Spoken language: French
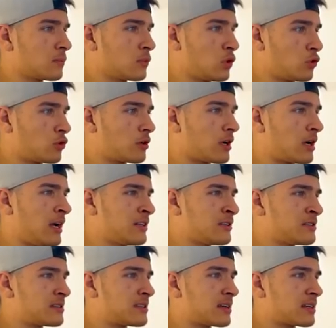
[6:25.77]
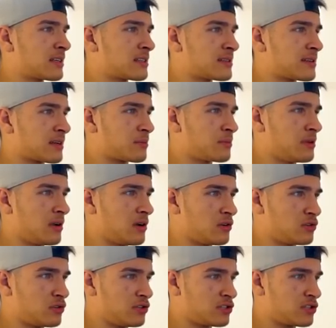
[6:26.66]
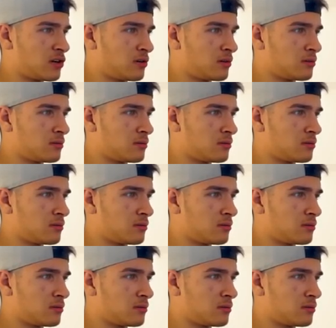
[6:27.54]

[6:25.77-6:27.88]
Donc Ryzen 5 5600